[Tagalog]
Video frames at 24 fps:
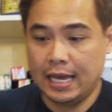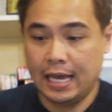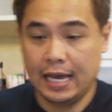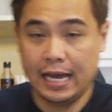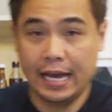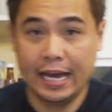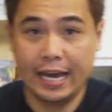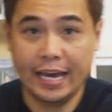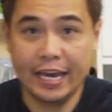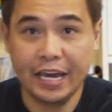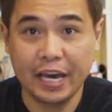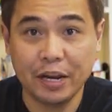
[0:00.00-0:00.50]

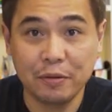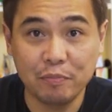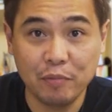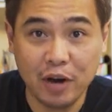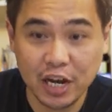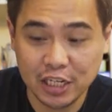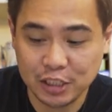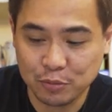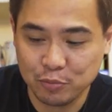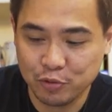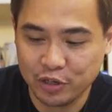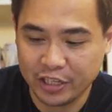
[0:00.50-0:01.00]
ay
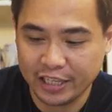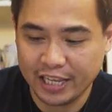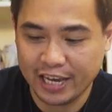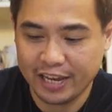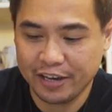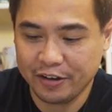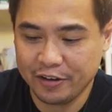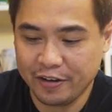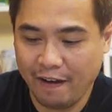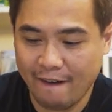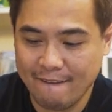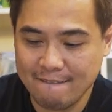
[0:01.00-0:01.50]
unbox muna tayo.
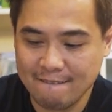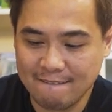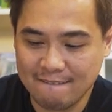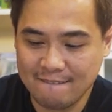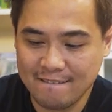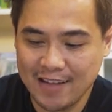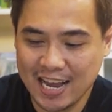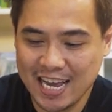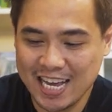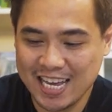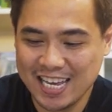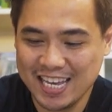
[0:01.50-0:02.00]

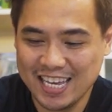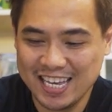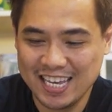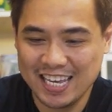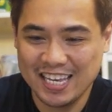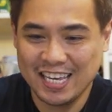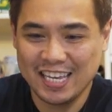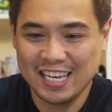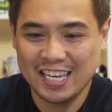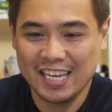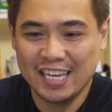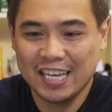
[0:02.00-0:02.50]

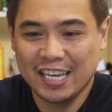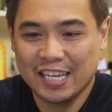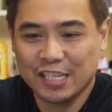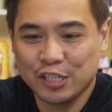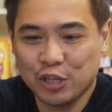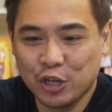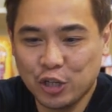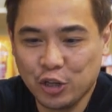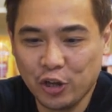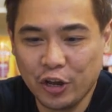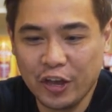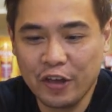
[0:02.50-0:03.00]

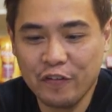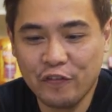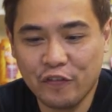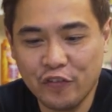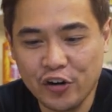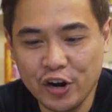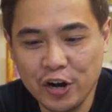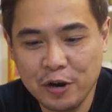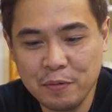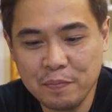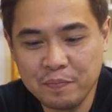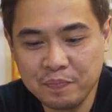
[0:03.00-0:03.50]
So ito ay
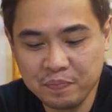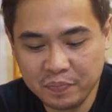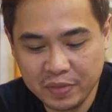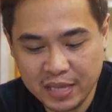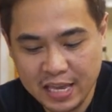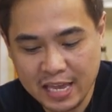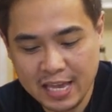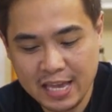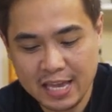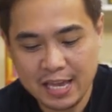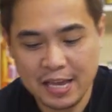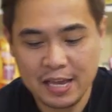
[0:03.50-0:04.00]
from
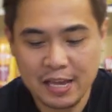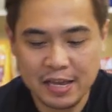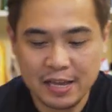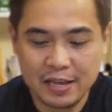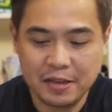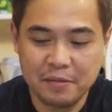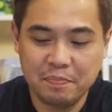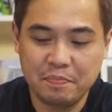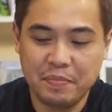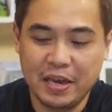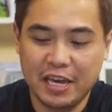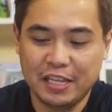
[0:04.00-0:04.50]

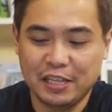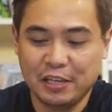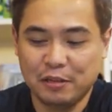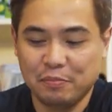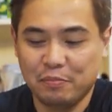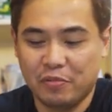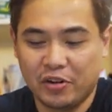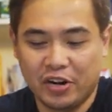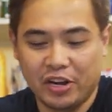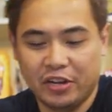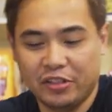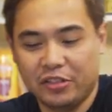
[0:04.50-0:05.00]
Bed
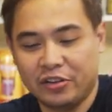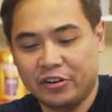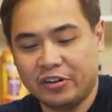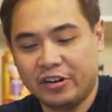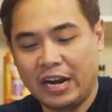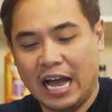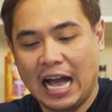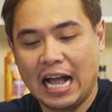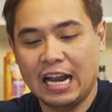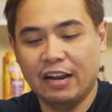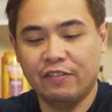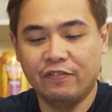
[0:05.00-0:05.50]
and Brother
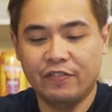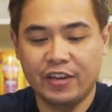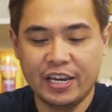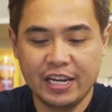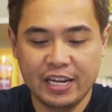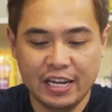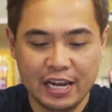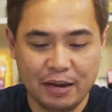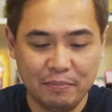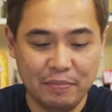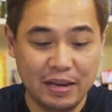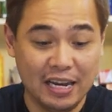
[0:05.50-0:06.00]

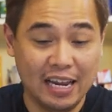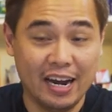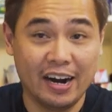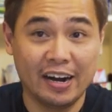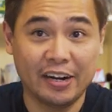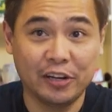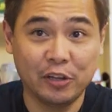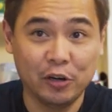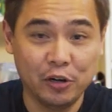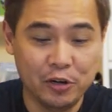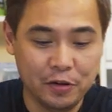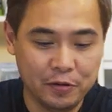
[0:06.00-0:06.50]
Alvin
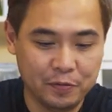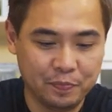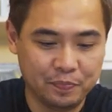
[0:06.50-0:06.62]
Abilardo.